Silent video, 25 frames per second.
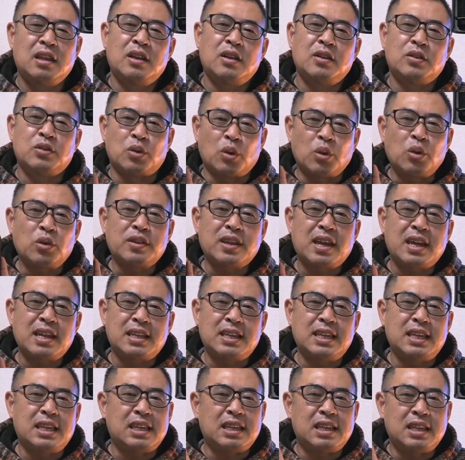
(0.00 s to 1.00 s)
その際
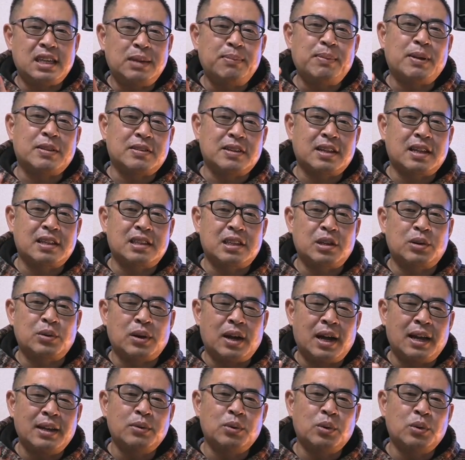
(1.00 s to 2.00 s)
に今使っている
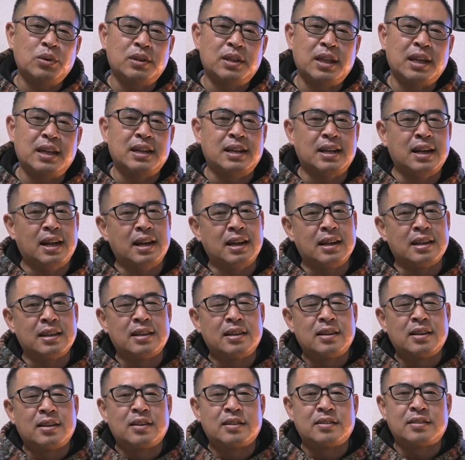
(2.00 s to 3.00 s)
アイフォンテン か
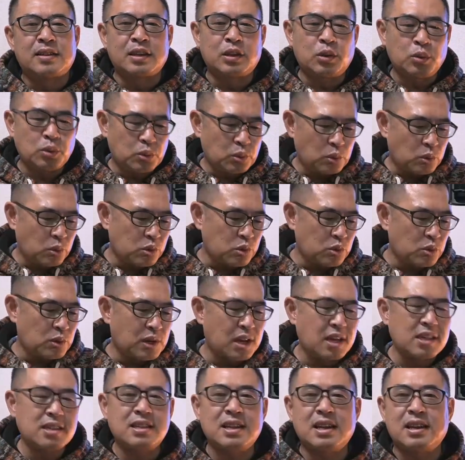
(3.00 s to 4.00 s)
先ほどご紹
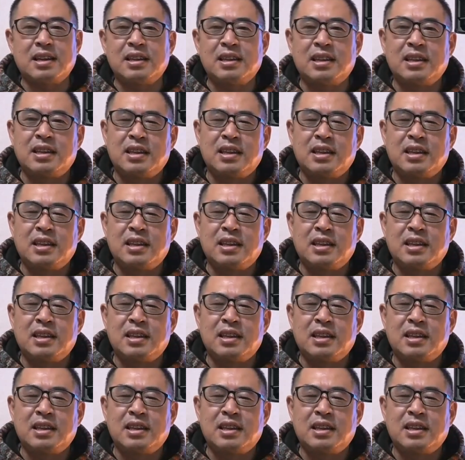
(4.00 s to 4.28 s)
介した